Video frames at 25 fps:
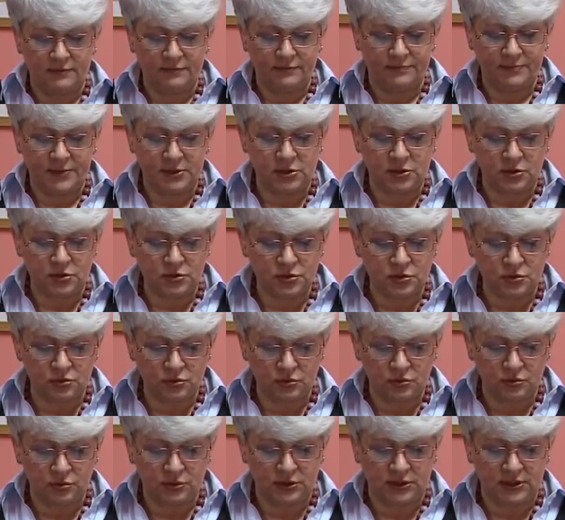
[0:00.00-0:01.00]
W
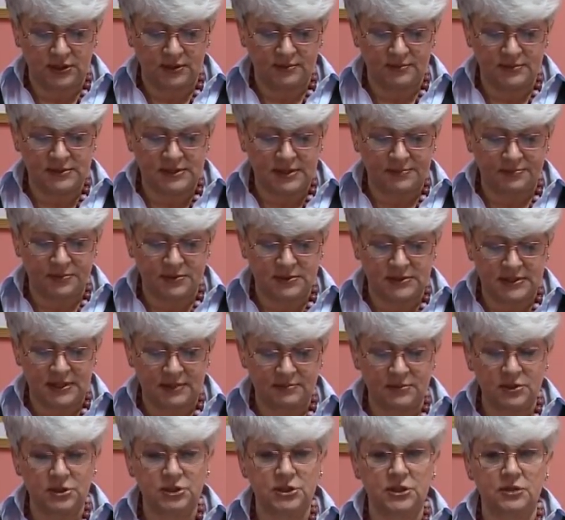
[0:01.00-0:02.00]
miesiącu lutym
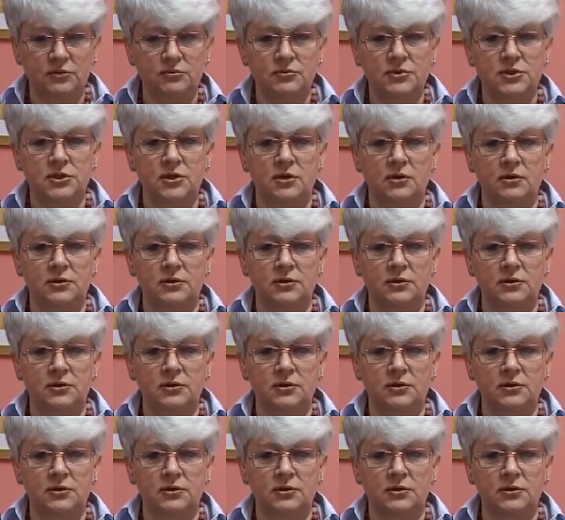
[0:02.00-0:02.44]
zapoznamy się z